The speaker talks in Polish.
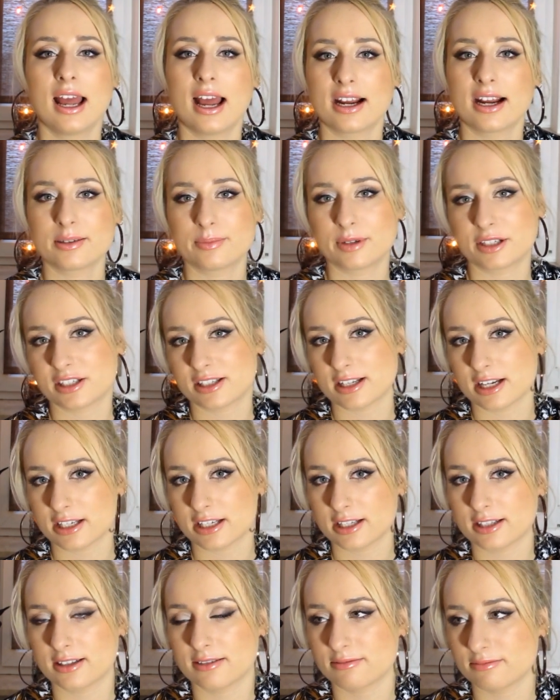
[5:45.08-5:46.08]
chyba że
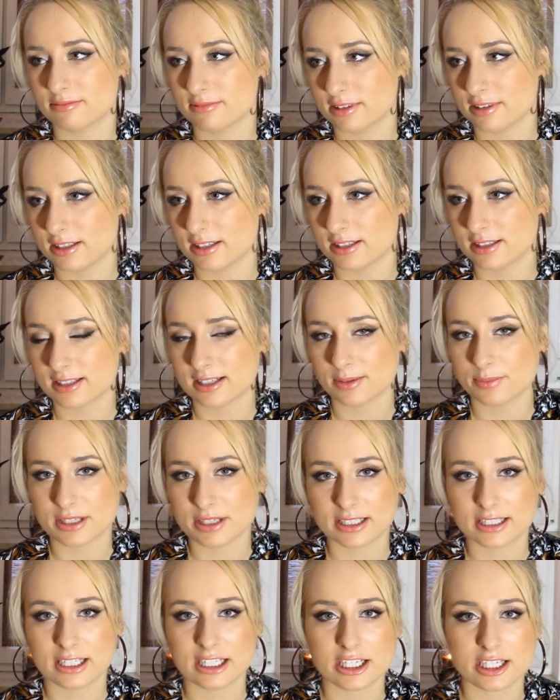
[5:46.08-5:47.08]
znacie e, sklepy
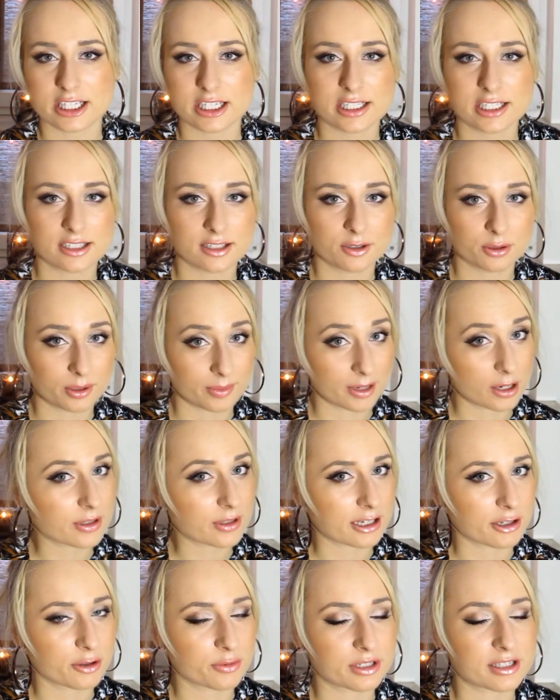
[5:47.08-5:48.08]
zagraniczne, które mają
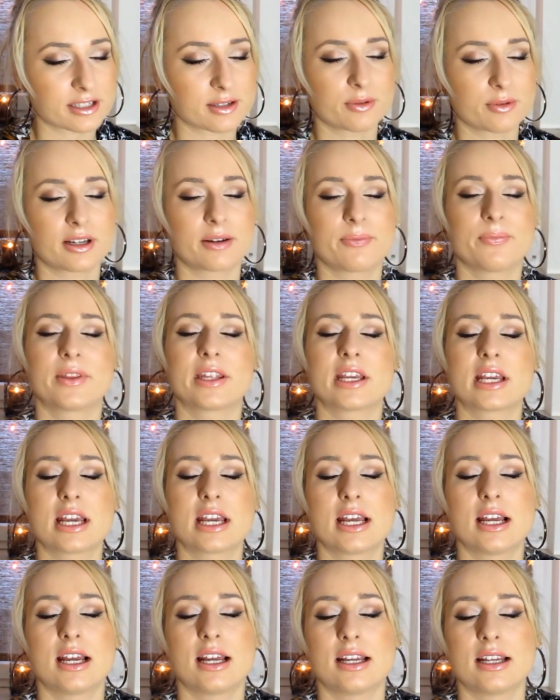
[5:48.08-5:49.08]
tanią przesyłkę.
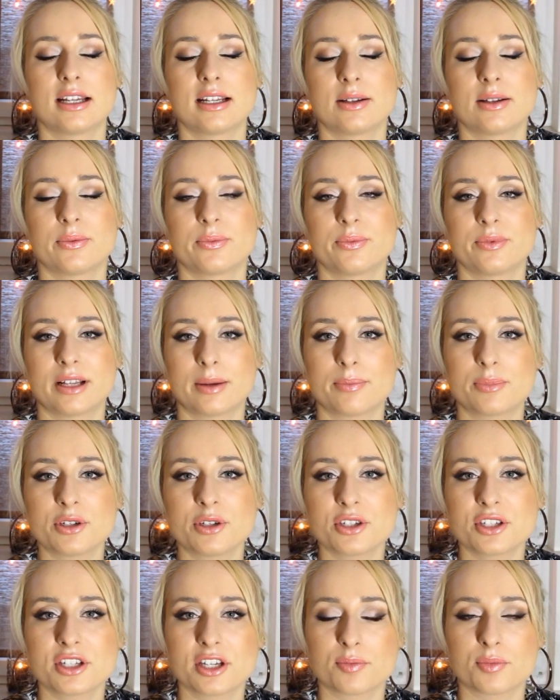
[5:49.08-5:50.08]
E,
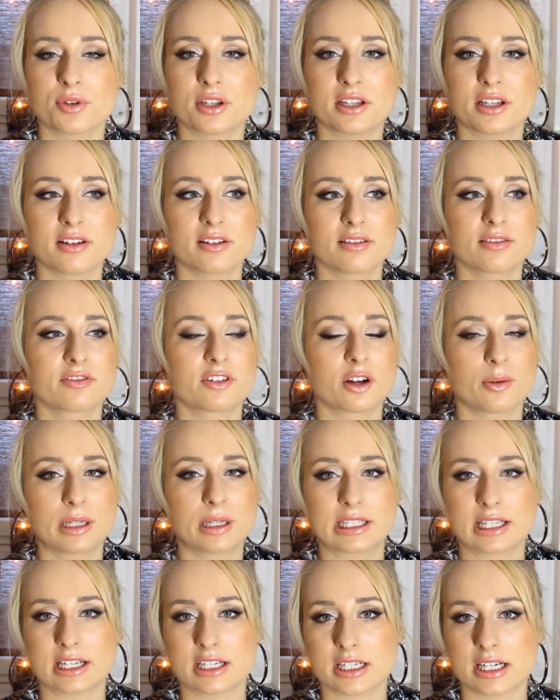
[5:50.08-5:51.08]
napiszcie mi w
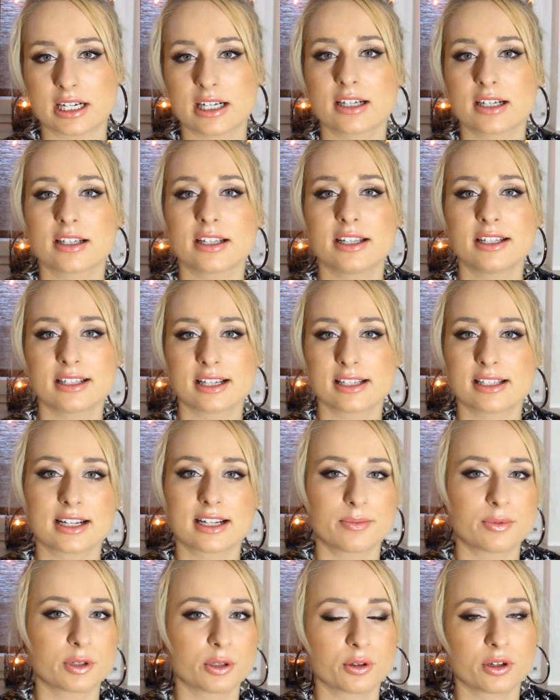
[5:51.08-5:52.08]
komentarzach inne
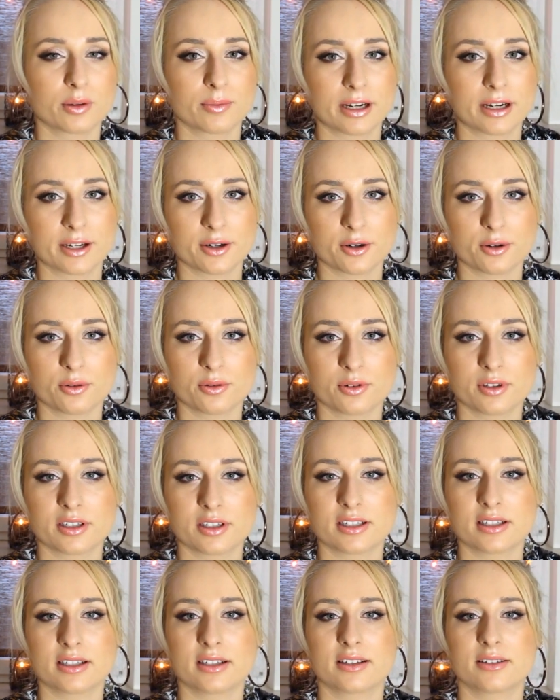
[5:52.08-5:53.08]
sklepy, które mają
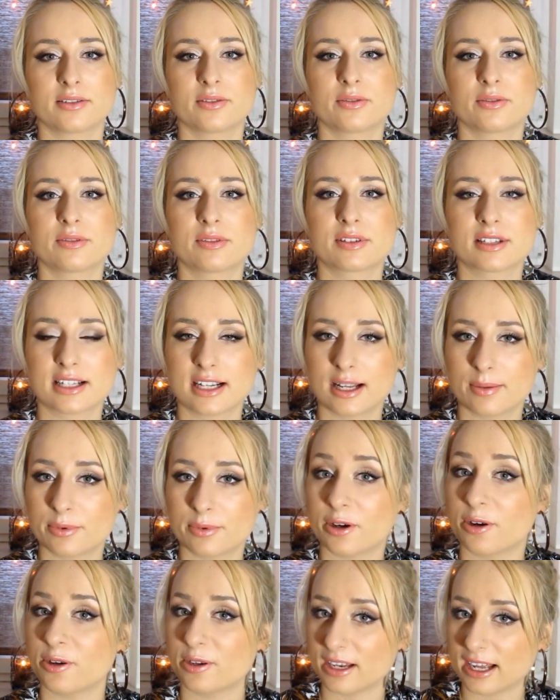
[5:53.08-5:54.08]
e, sklepy
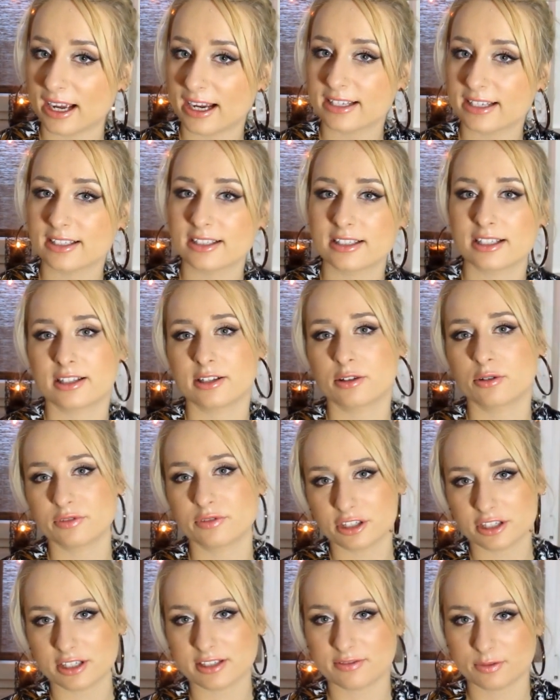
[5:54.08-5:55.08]
online, gdzie
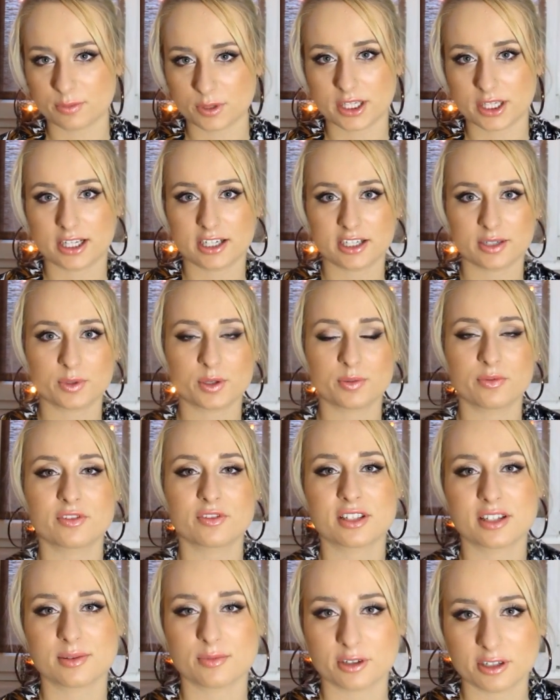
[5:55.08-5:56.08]
również jest wyprzedaż, żebyśmy
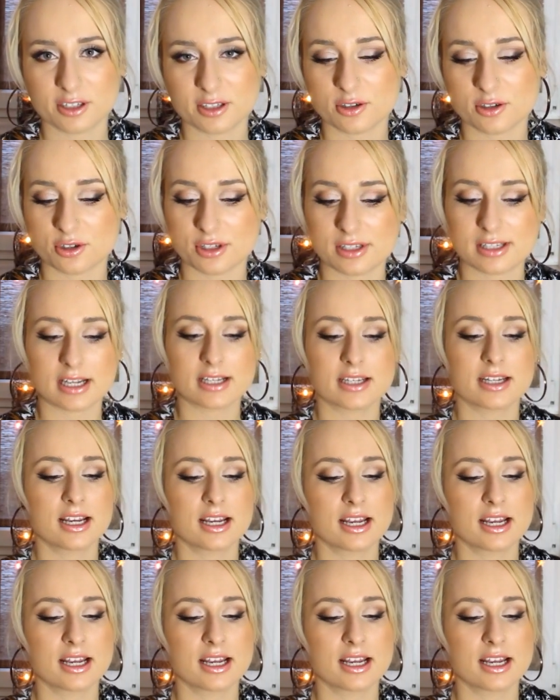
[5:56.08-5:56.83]
wszyscy mogli skorzystać